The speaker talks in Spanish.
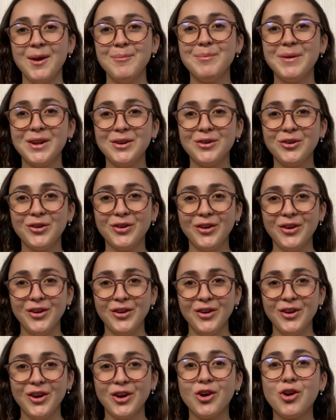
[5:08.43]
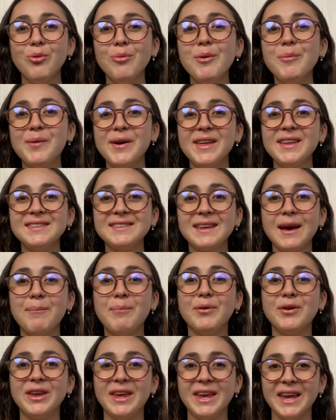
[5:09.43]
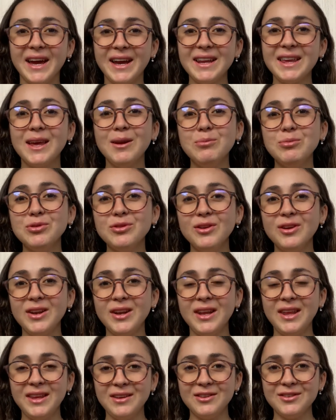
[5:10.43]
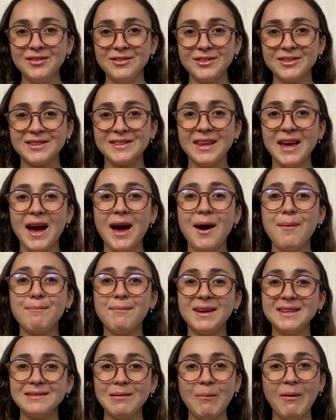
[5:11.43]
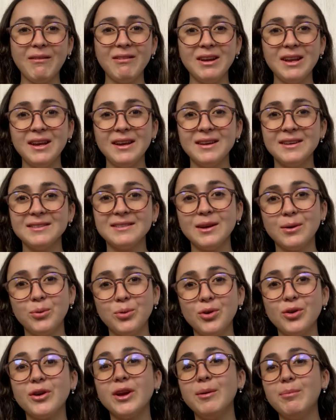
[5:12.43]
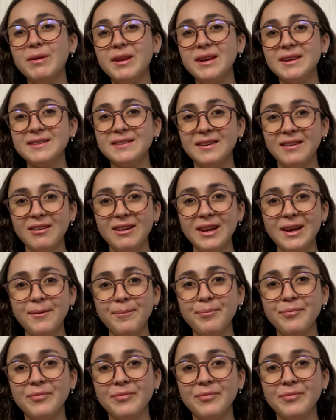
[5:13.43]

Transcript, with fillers: Pero, ¿cómo puedes apoyar que el mundo del niño sea más amable, seguro y predecible?